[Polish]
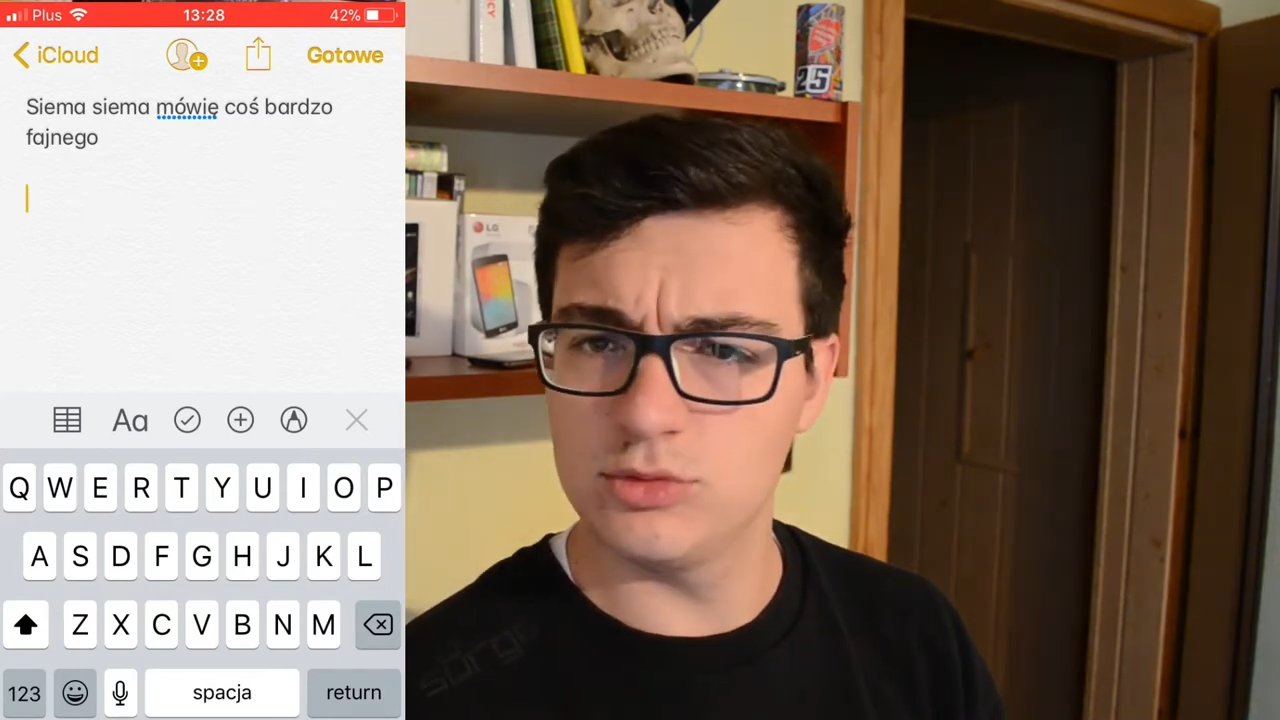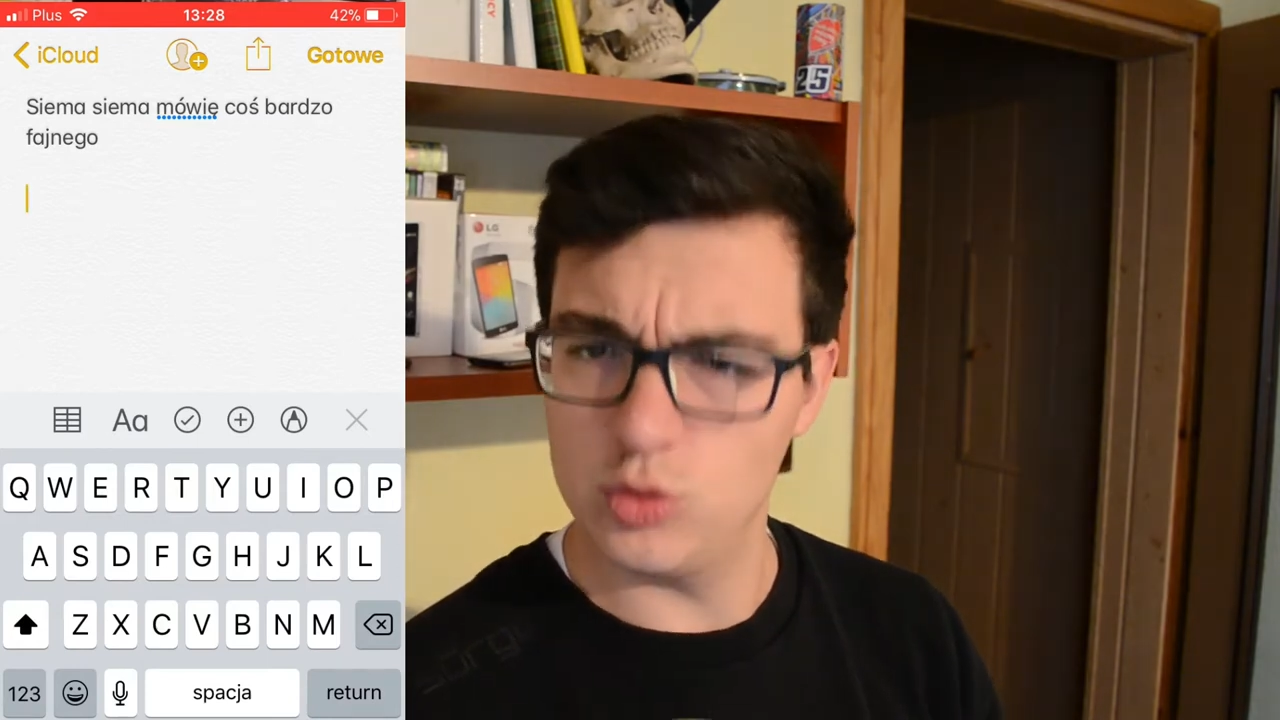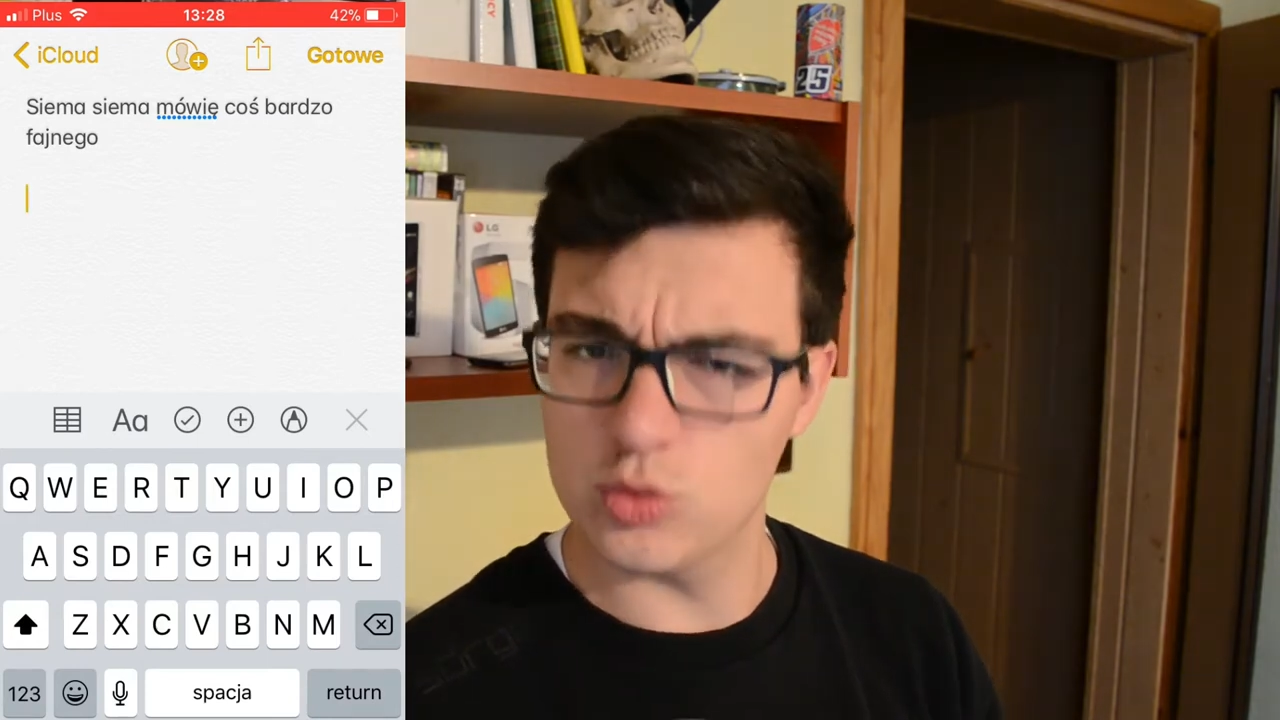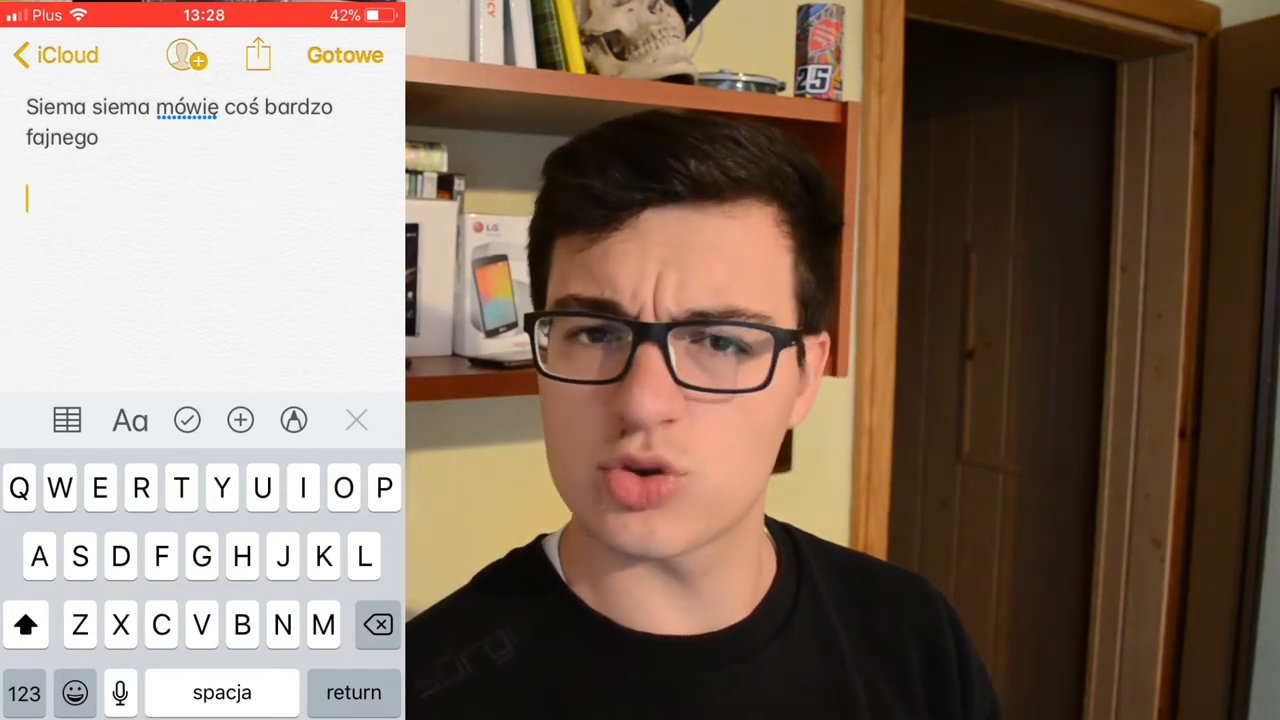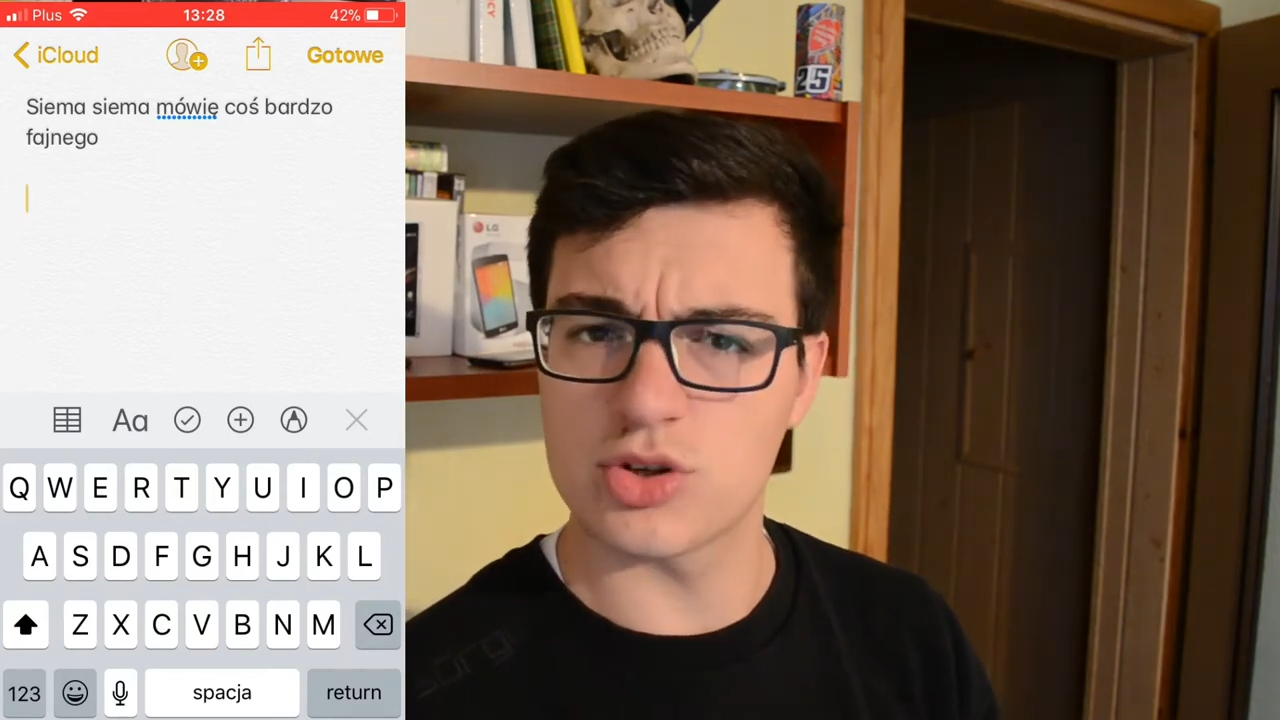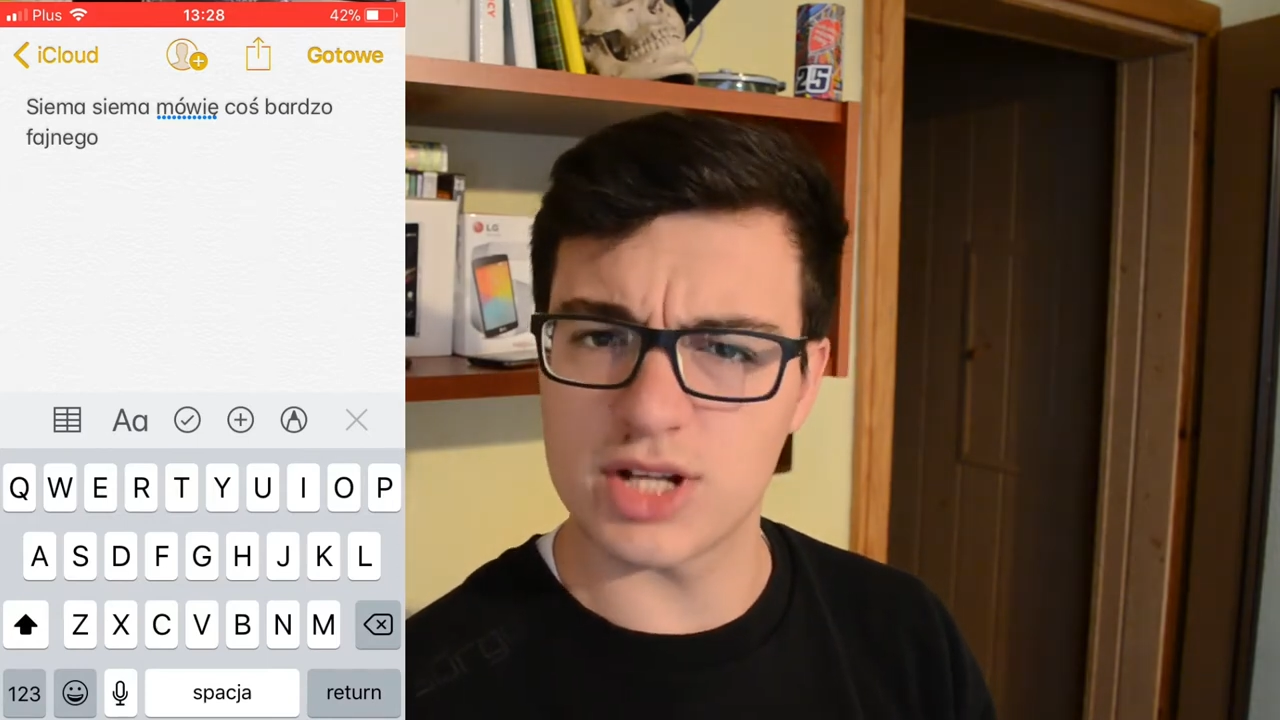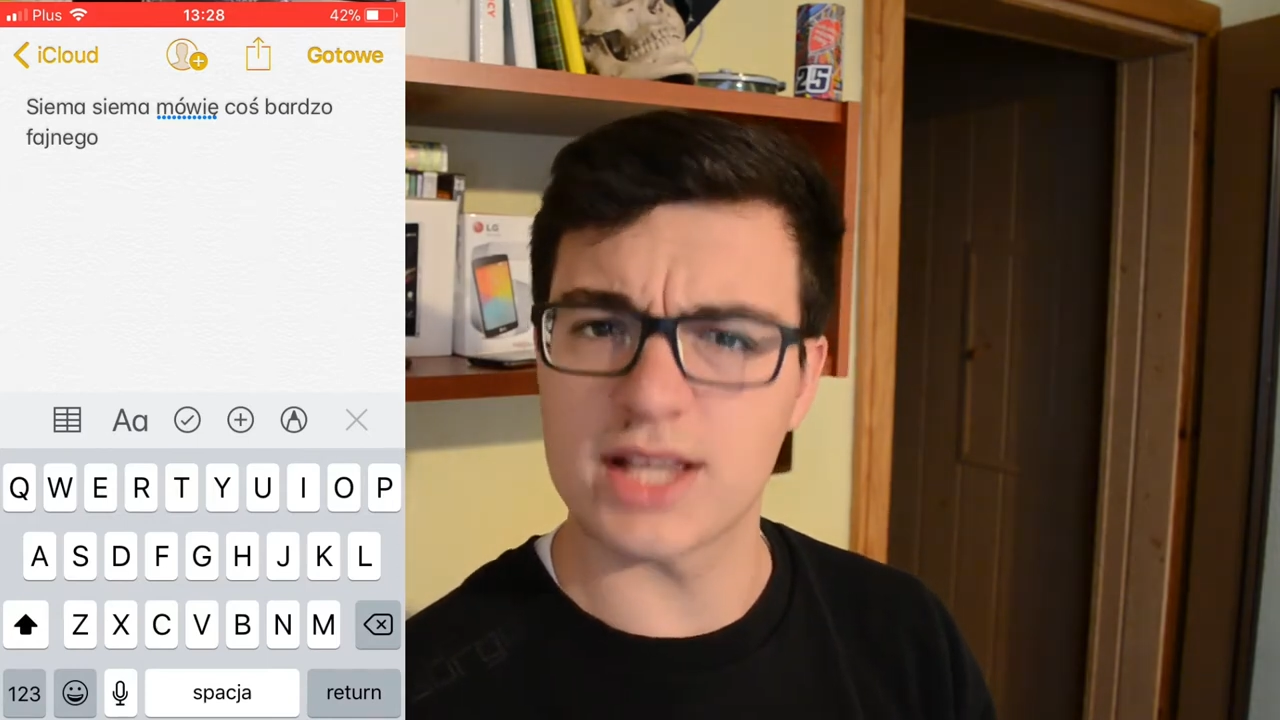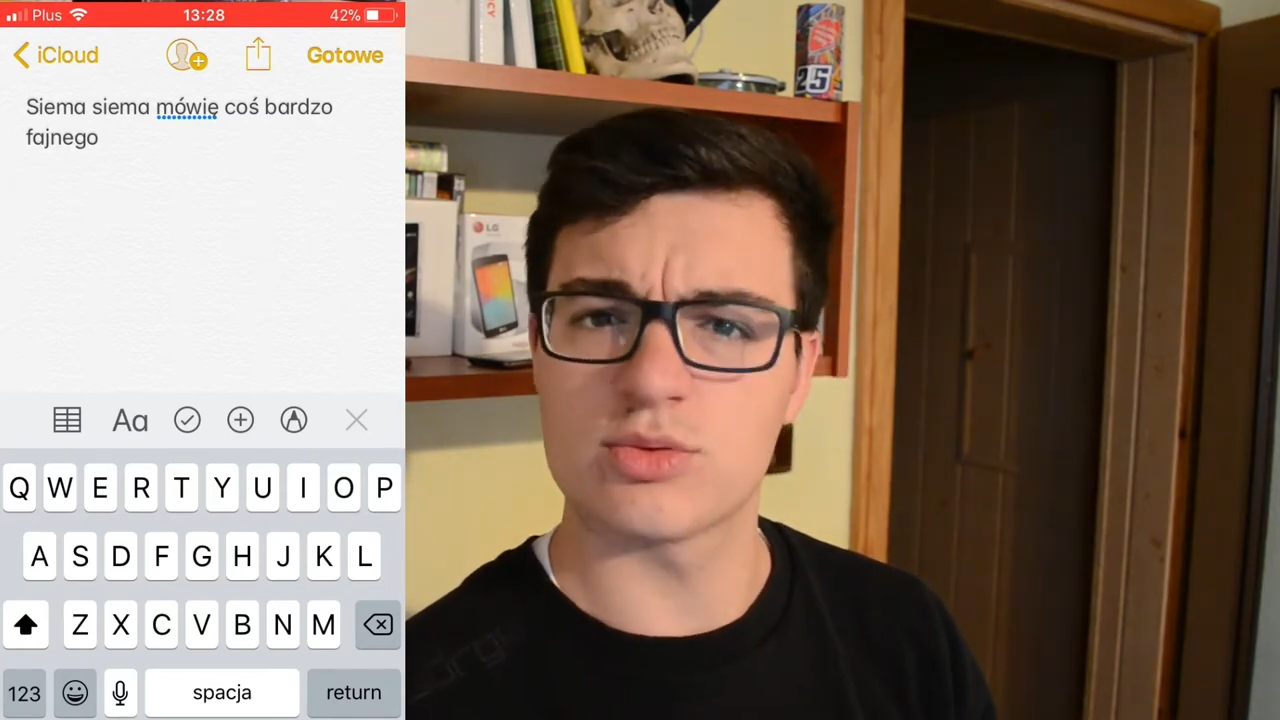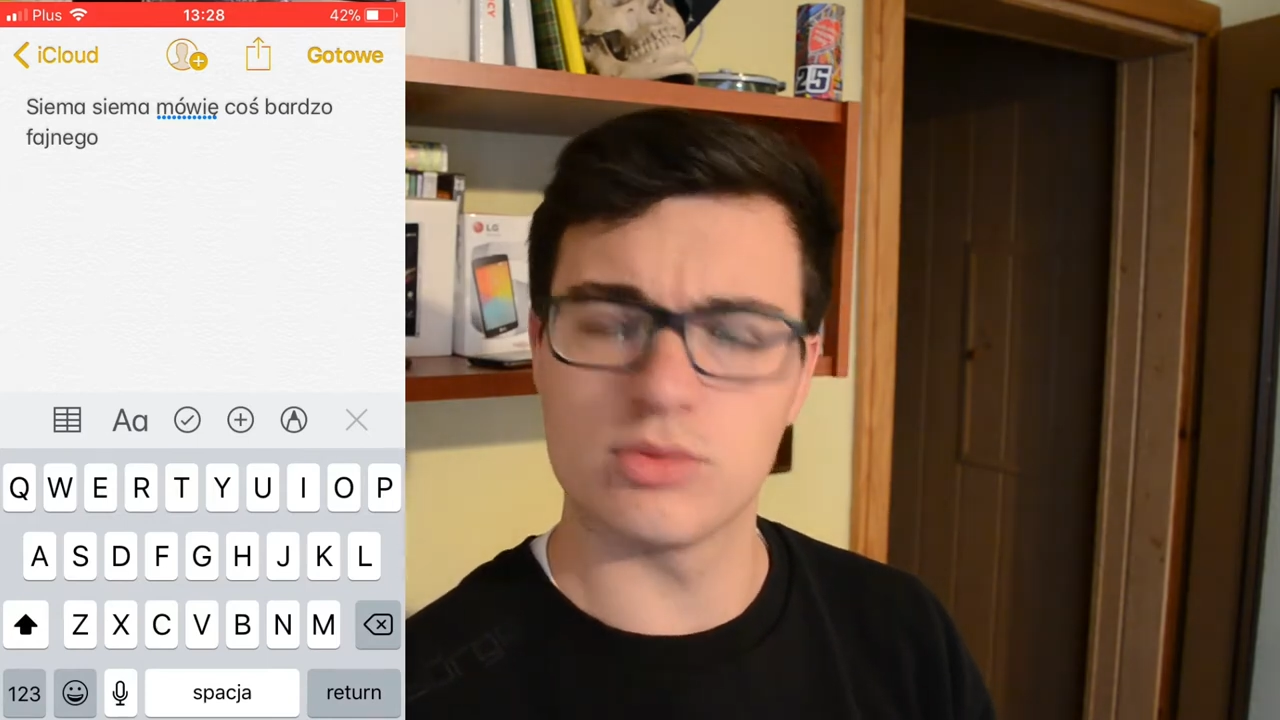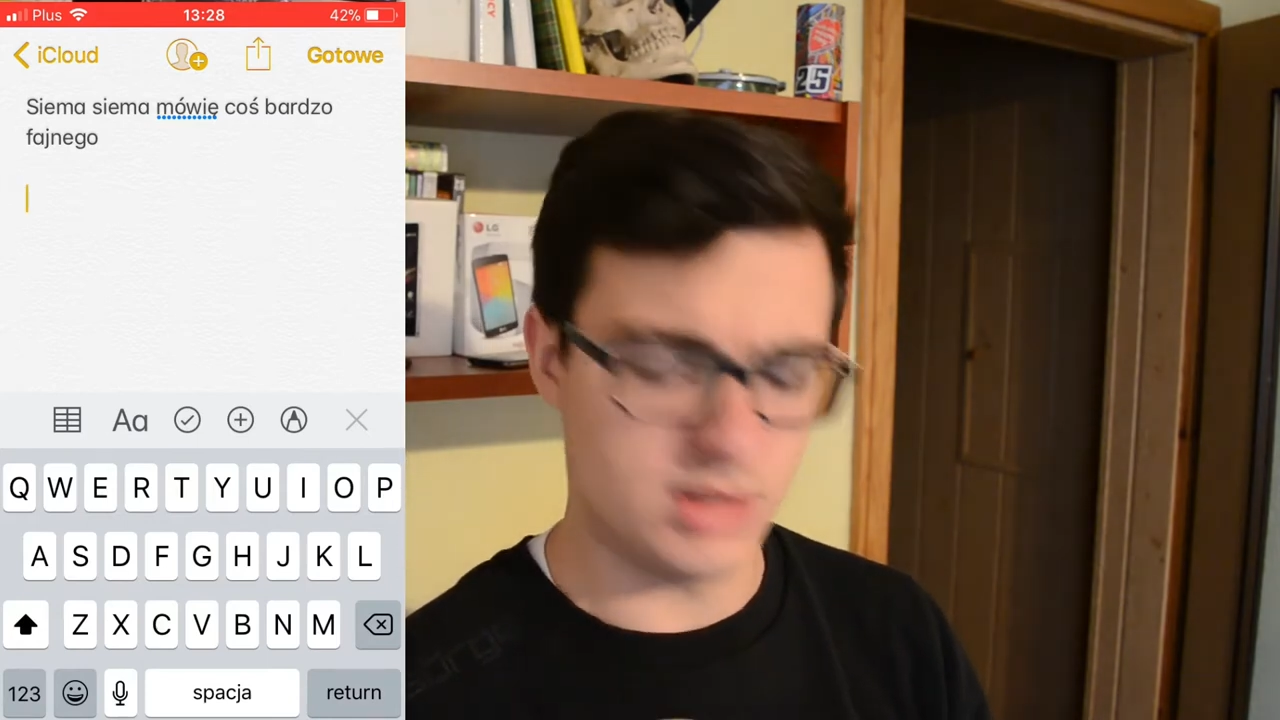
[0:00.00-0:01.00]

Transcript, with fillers: dużo czasu do